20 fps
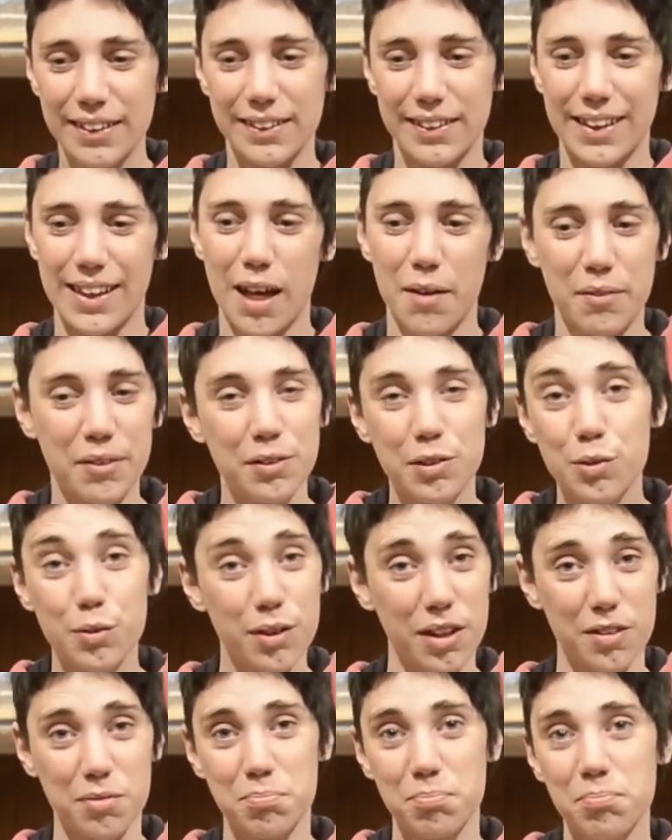te da
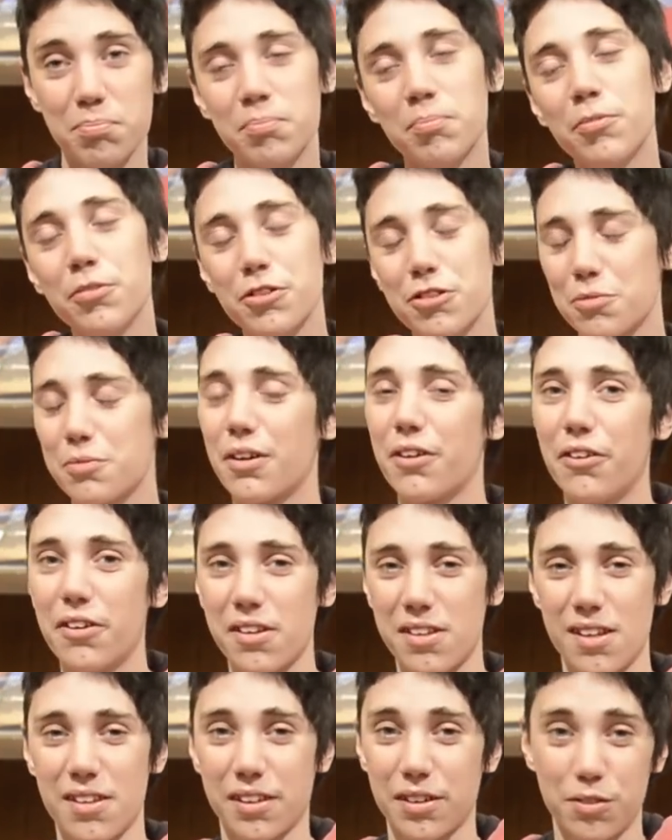aventuras mucho
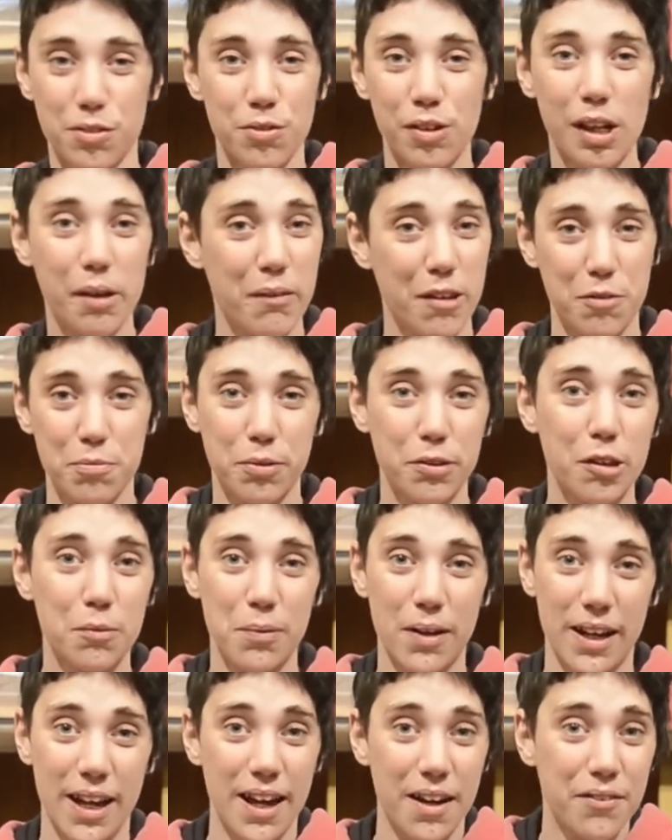mejores de las que tú nunca habrías podido
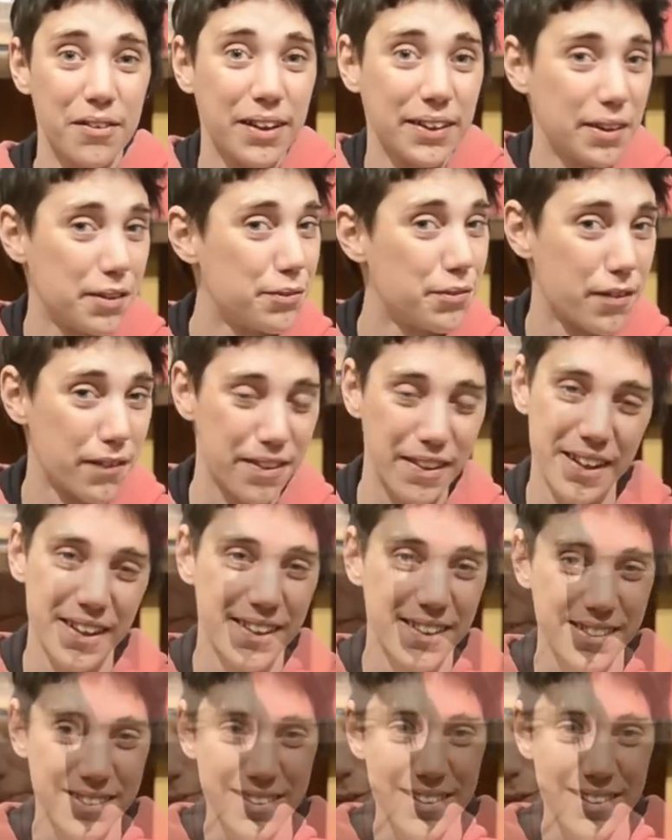planear aunque te esforzaras.